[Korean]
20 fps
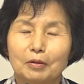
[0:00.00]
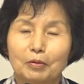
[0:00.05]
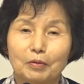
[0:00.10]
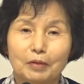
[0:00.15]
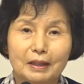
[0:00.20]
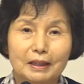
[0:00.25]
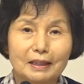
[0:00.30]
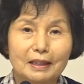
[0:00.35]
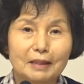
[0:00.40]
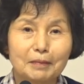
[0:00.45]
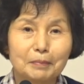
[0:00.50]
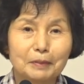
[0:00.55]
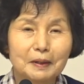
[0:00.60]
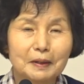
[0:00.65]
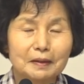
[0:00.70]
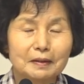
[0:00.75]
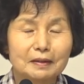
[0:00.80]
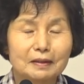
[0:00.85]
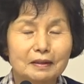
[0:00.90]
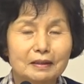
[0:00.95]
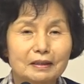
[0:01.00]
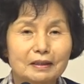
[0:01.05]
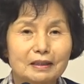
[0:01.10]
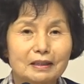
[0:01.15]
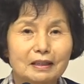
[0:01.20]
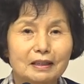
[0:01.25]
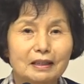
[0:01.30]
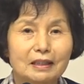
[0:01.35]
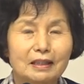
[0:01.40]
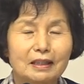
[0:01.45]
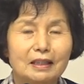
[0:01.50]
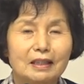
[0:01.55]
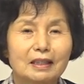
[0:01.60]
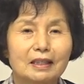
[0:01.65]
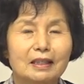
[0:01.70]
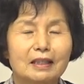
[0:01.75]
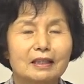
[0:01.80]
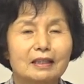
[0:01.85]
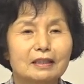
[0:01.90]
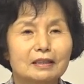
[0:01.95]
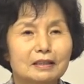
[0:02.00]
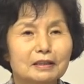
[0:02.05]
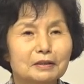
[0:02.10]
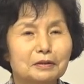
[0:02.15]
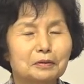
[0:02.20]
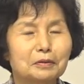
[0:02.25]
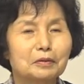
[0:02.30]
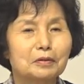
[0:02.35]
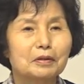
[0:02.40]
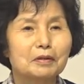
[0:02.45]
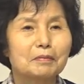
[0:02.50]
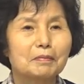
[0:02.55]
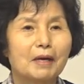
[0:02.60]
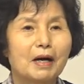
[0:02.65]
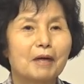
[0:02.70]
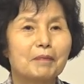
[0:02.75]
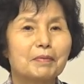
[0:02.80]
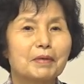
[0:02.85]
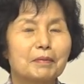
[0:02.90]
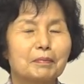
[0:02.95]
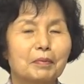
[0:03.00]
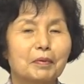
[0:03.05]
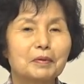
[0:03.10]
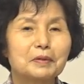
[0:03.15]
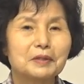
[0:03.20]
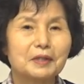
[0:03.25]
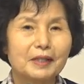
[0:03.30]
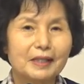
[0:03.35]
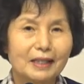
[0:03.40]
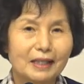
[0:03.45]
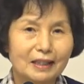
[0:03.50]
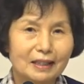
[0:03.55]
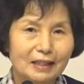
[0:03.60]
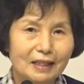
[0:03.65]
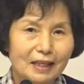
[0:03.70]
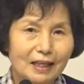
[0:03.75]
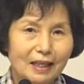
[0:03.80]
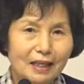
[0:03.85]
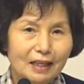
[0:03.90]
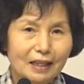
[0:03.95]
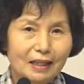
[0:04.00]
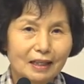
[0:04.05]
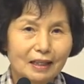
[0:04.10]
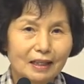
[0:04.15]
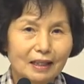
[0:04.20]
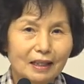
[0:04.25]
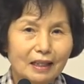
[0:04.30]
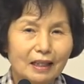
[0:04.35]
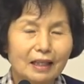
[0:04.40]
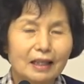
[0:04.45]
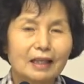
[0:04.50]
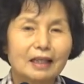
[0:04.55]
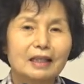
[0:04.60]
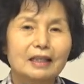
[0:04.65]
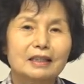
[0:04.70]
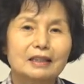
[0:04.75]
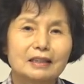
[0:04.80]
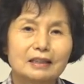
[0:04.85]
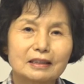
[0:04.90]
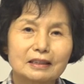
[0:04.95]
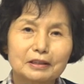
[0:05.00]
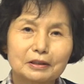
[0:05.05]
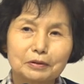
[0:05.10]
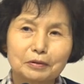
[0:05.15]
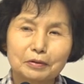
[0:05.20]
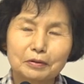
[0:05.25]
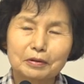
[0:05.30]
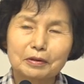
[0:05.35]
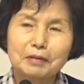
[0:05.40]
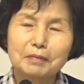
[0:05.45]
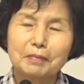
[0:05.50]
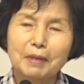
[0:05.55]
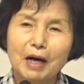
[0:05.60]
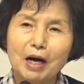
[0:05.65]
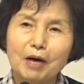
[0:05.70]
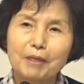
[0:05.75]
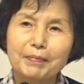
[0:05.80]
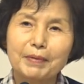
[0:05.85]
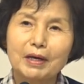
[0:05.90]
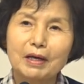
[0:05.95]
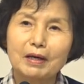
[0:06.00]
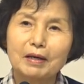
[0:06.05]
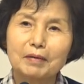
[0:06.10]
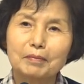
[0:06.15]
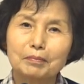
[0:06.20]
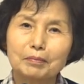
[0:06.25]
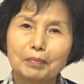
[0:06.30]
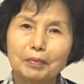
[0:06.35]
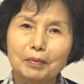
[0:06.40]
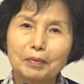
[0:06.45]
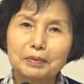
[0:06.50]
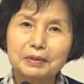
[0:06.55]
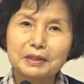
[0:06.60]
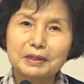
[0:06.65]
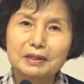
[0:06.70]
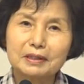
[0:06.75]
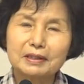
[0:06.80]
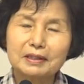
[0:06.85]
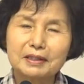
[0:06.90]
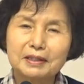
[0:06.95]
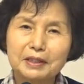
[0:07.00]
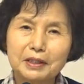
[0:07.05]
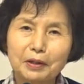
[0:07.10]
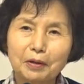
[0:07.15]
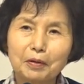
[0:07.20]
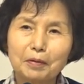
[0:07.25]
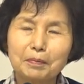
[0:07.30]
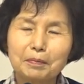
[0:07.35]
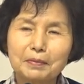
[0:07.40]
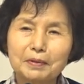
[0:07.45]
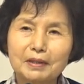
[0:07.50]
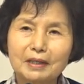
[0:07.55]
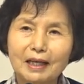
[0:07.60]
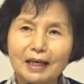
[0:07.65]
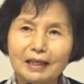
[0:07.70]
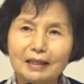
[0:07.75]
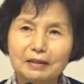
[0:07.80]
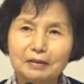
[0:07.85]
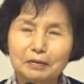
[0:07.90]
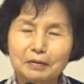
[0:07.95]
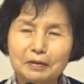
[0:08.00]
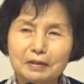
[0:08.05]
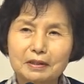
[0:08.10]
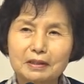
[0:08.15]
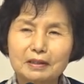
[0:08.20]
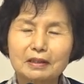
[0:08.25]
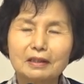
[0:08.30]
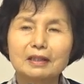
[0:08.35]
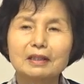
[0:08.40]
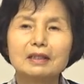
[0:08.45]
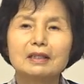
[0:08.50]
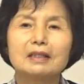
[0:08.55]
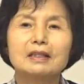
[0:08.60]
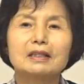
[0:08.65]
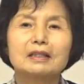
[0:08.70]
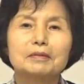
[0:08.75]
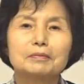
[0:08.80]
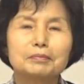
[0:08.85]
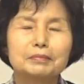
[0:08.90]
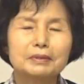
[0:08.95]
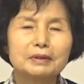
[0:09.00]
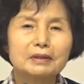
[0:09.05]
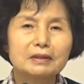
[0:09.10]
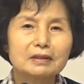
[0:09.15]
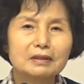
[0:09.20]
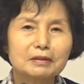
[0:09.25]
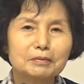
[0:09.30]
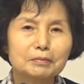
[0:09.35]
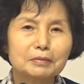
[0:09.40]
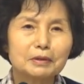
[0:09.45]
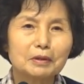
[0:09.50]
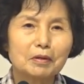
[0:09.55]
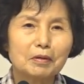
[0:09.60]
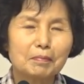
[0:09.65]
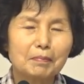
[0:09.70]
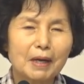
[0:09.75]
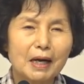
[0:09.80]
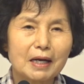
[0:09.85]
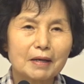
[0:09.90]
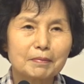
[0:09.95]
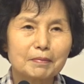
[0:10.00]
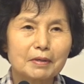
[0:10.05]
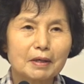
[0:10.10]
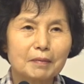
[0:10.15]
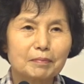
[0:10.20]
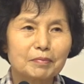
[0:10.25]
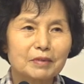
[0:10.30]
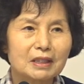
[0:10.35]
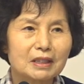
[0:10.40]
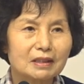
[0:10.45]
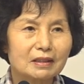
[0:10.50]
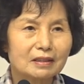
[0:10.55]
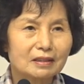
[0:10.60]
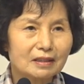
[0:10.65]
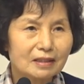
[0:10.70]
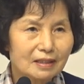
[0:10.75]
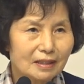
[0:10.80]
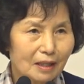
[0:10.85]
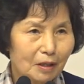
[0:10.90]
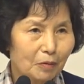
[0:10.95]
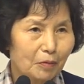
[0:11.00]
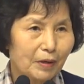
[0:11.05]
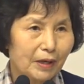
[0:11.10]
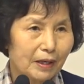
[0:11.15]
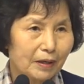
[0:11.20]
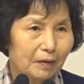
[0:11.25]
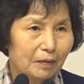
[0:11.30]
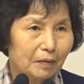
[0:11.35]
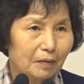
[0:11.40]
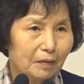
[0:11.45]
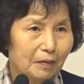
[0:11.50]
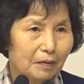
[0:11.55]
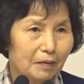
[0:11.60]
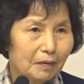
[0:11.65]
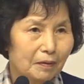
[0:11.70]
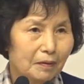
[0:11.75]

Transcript: 왜냐하면 그리스도를 마음에 모셔야 한다. 그리스도를 마음에 모시는 체험을 하는 것을 믿음으로 말미암는 의라고 해요.